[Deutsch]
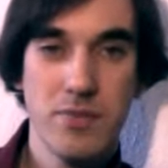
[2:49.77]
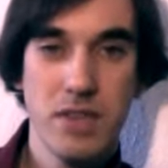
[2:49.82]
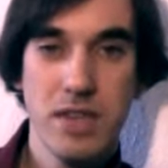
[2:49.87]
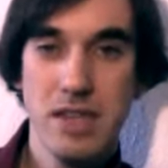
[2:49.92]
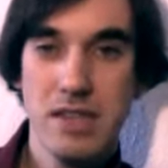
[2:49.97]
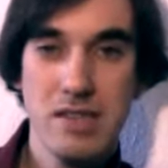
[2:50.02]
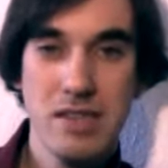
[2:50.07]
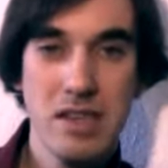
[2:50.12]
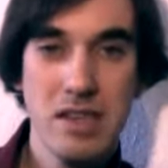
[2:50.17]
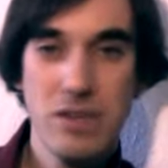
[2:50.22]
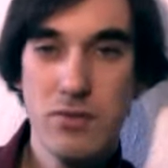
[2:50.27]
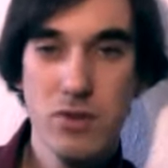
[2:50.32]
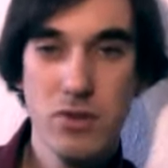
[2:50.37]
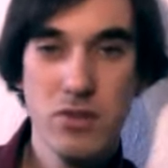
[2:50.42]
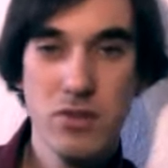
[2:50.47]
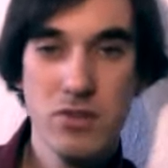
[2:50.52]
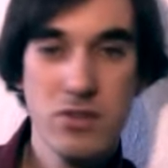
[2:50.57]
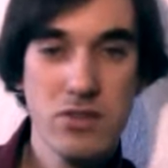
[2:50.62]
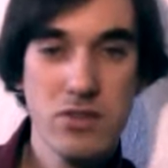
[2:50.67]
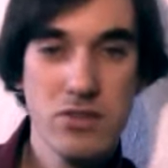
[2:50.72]
Die Erzieher
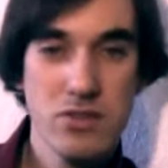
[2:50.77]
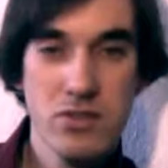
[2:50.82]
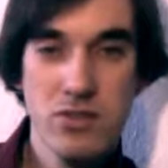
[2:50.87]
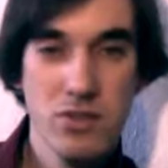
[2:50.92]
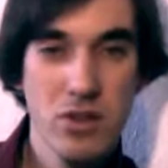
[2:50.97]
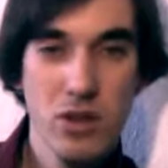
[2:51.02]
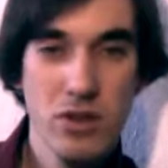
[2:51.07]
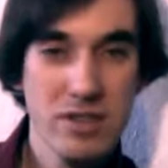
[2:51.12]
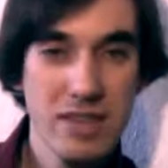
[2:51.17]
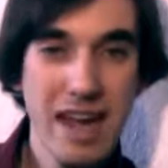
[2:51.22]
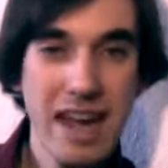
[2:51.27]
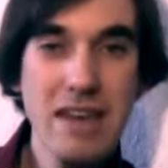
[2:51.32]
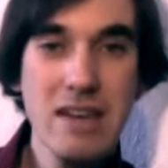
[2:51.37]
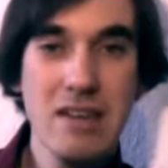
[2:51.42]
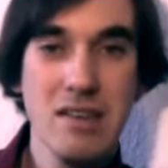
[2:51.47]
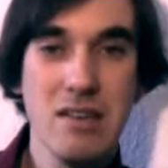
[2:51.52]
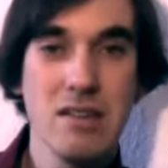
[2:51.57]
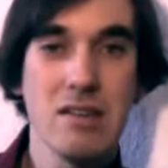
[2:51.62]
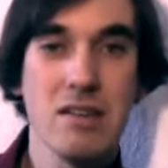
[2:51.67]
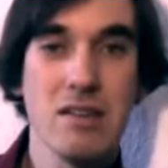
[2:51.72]
würden uns doch
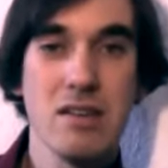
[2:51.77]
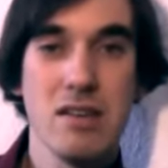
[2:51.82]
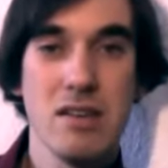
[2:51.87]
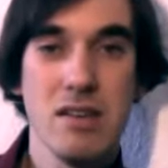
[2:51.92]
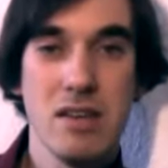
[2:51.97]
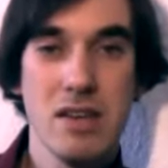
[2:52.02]
danken,